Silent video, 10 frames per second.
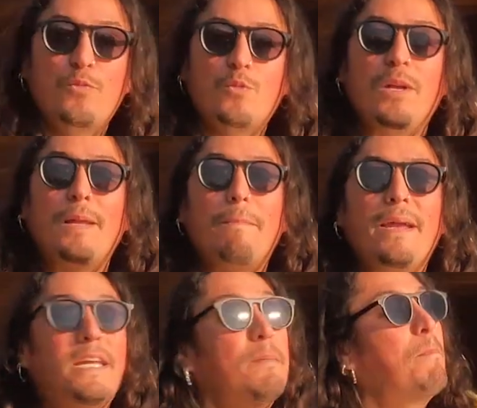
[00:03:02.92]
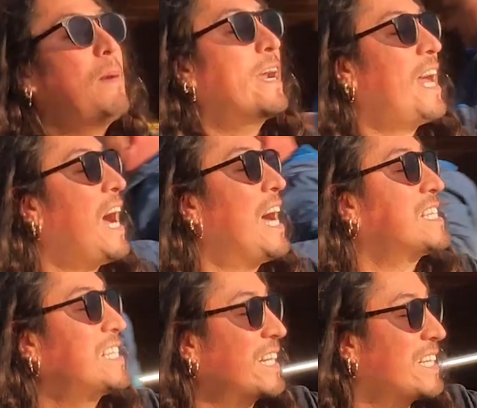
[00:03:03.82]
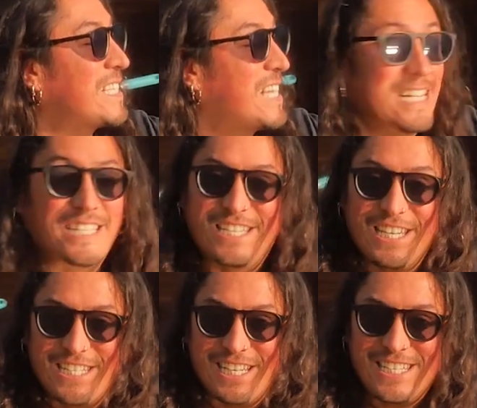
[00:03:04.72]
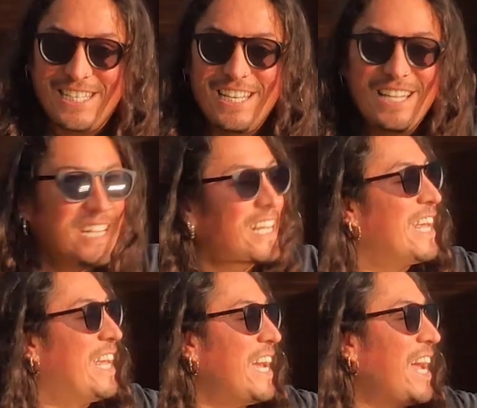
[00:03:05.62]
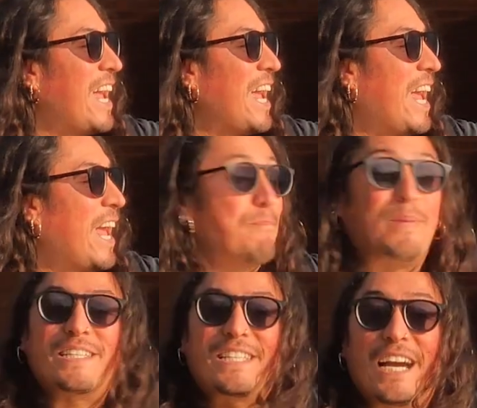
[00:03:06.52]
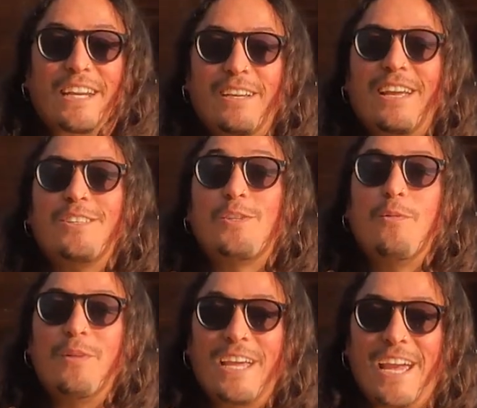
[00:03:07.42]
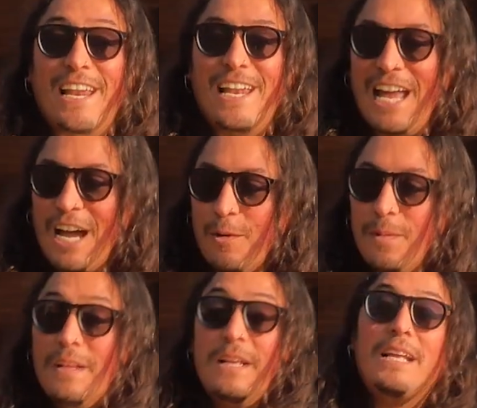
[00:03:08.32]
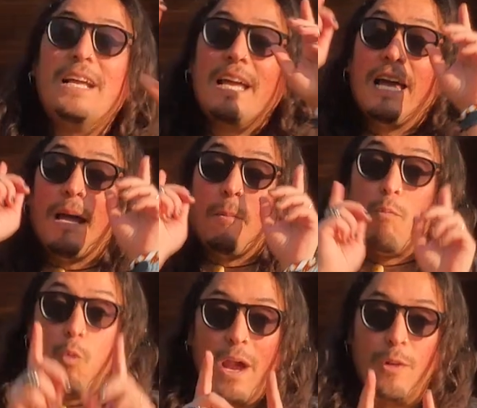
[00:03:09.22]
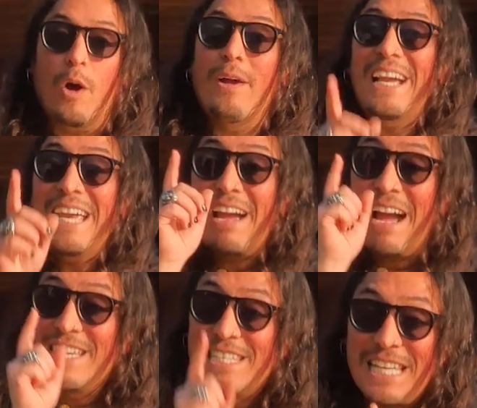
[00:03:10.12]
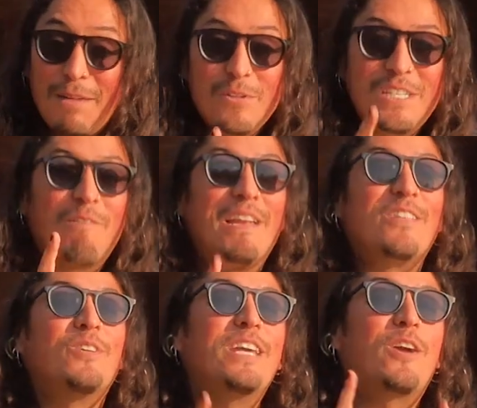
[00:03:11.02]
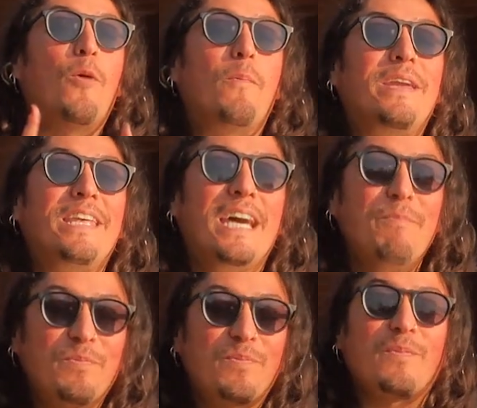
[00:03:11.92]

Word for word: suelen venir para hacer salchichas y eh, pescar sobre el lago. Bueno, ahora que estamos hablando de comida,